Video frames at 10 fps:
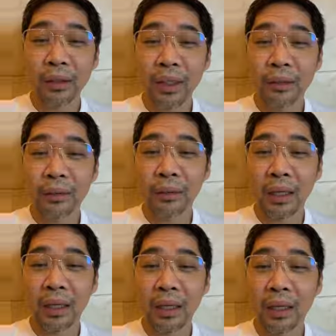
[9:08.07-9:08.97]
nitong
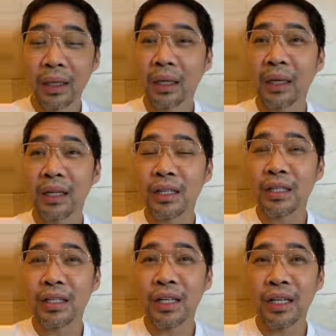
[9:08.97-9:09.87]
uh,
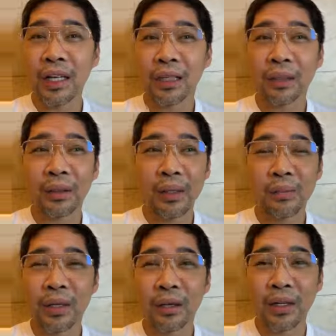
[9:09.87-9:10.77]
si Attorney
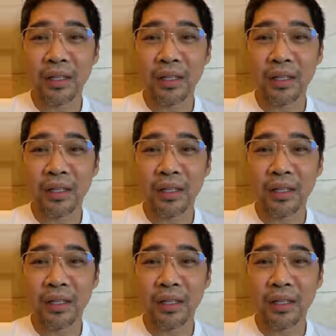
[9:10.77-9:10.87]
Briones.